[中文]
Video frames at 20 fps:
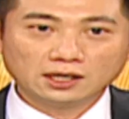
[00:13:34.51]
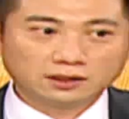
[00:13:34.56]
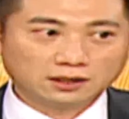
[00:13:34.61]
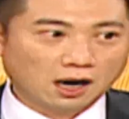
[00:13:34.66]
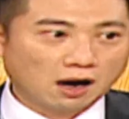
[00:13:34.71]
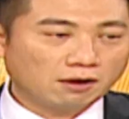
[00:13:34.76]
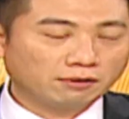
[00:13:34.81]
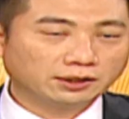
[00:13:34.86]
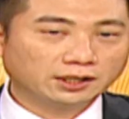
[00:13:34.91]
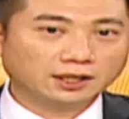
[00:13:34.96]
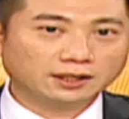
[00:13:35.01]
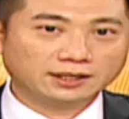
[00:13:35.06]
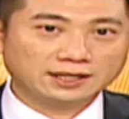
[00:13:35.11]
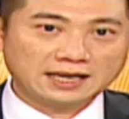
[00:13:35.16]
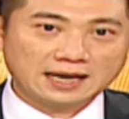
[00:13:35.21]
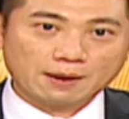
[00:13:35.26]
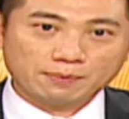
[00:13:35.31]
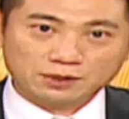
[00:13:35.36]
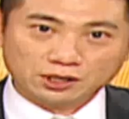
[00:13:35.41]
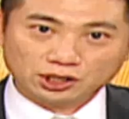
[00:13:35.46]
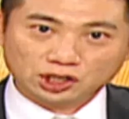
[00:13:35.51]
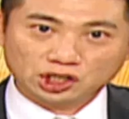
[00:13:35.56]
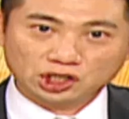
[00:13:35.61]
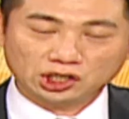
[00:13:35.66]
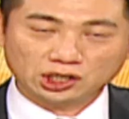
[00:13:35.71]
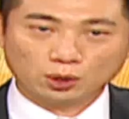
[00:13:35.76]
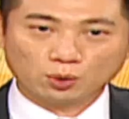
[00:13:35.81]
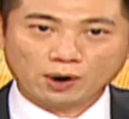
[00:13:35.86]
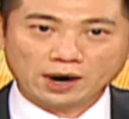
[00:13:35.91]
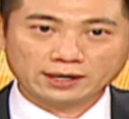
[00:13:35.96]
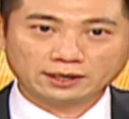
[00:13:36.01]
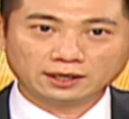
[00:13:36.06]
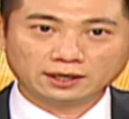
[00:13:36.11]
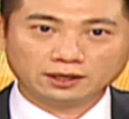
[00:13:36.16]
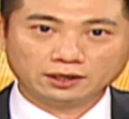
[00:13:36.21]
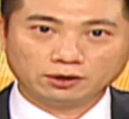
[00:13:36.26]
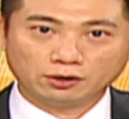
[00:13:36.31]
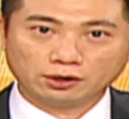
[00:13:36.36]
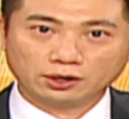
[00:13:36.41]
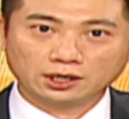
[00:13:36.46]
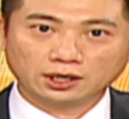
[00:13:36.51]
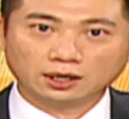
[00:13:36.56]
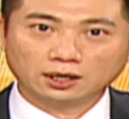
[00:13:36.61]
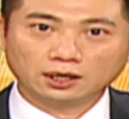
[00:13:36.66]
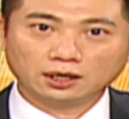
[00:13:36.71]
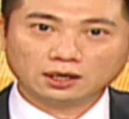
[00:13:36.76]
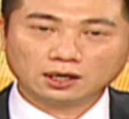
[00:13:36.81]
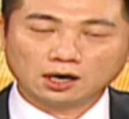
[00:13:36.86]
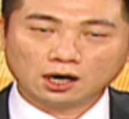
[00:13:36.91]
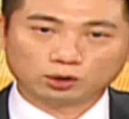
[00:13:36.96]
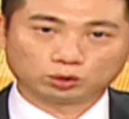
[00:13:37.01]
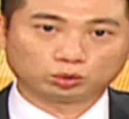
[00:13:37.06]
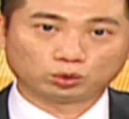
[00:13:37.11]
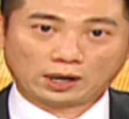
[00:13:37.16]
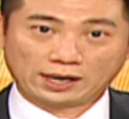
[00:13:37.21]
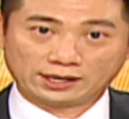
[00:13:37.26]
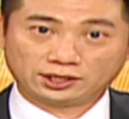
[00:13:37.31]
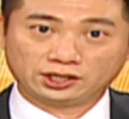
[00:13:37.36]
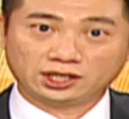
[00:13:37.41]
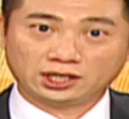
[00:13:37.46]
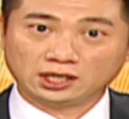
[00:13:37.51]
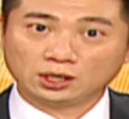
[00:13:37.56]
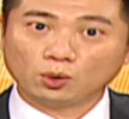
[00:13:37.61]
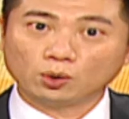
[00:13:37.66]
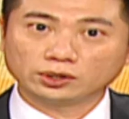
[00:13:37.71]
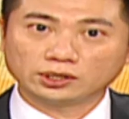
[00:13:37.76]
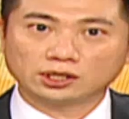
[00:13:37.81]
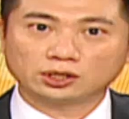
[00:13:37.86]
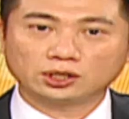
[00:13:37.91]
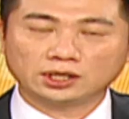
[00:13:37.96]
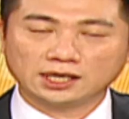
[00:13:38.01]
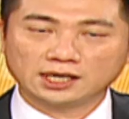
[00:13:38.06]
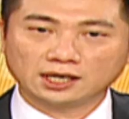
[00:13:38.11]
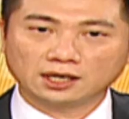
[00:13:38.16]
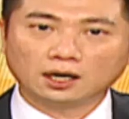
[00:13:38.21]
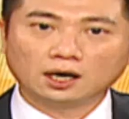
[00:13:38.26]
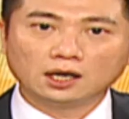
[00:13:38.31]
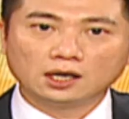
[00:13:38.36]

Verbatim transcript: 然后呢，你也比较喜欢呢有一个哦短期或者是一个